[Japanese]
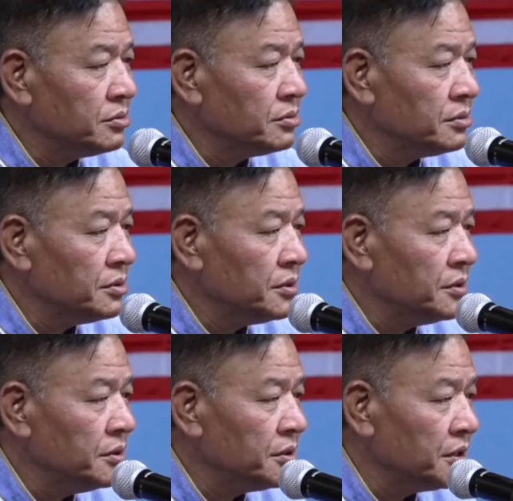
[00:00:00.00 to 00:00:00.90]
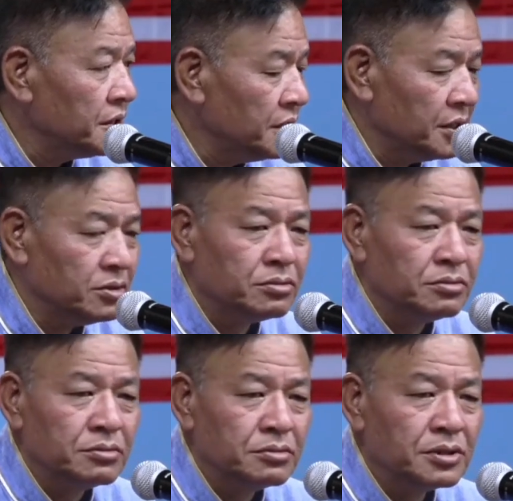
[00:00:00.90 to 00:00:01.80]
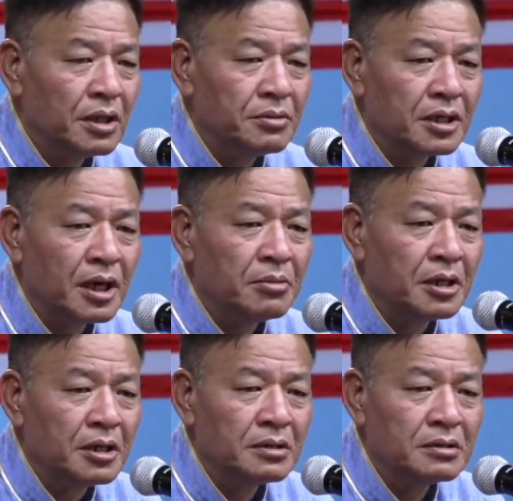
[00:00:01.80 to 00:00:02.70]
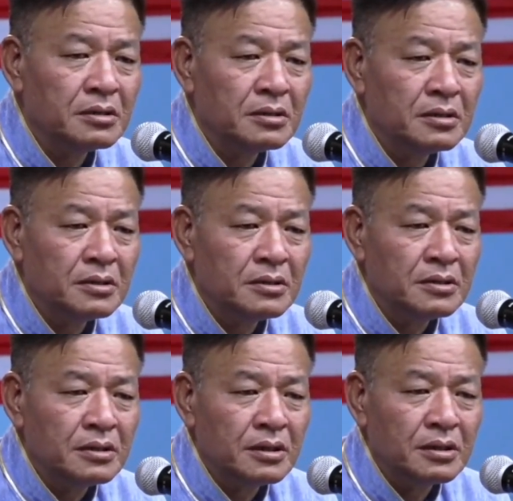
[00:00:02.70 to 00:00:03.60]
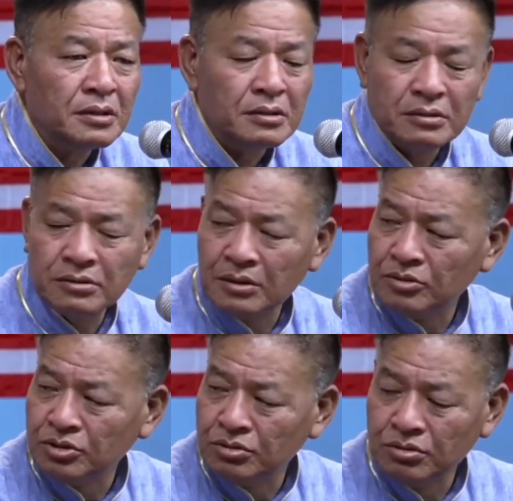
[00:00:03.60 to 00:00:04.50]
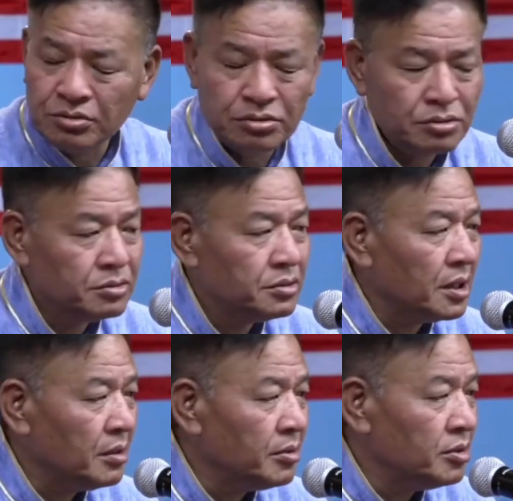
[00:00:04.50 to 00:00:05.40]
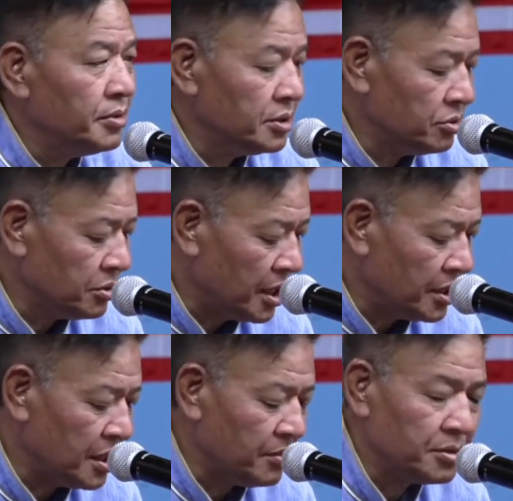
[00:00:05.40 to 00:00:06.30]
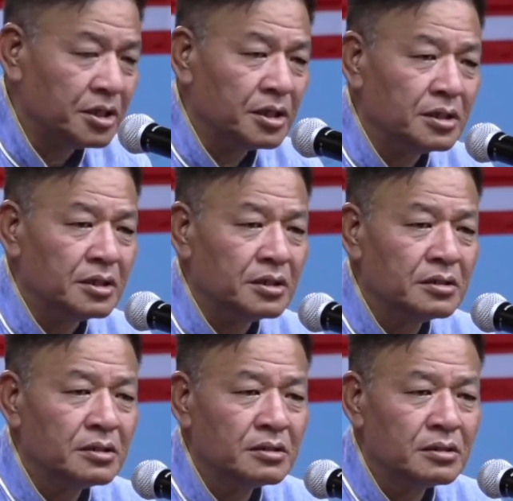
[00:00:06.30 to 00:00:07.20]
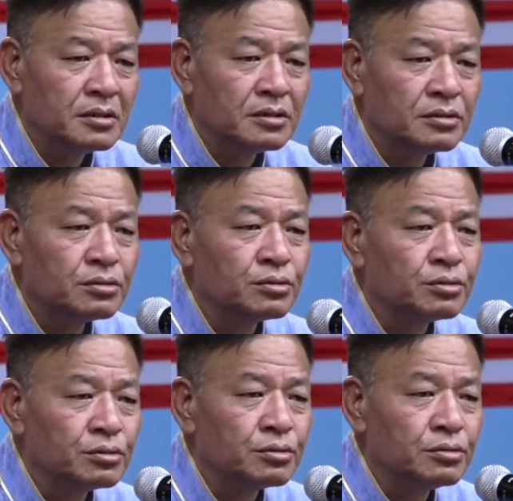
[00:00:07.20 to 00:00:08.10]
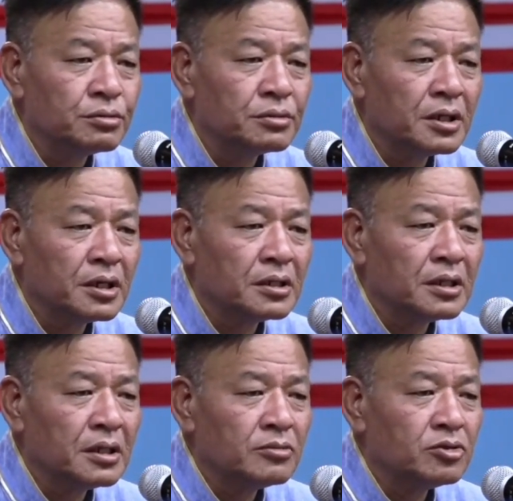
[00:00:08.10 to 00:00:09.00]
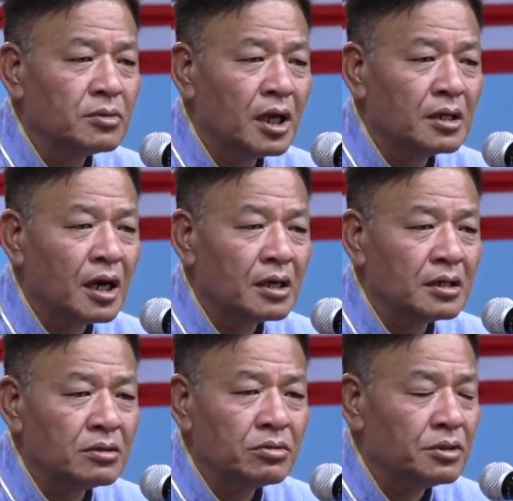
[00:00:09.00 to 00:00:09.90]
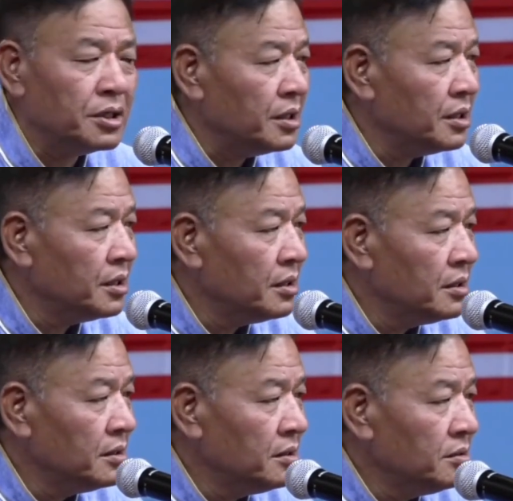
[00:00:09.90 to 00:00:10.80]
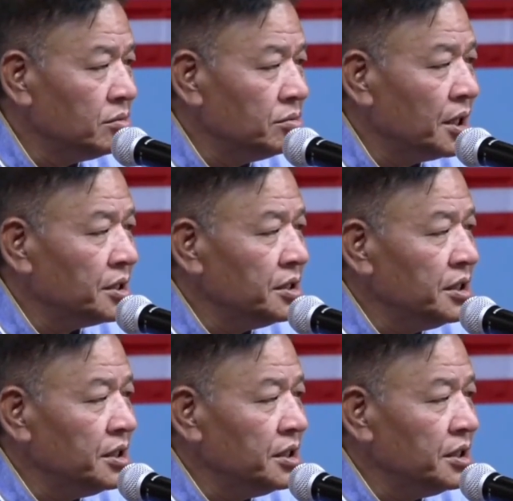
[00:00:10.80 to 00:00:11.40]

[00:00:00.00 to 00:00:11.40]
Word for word: 続いてミネソタ州のチベット系アメリカ人財団の行動で演説を行いました。翌日にはシカゴのチベット人コミュニティと交流しました。これら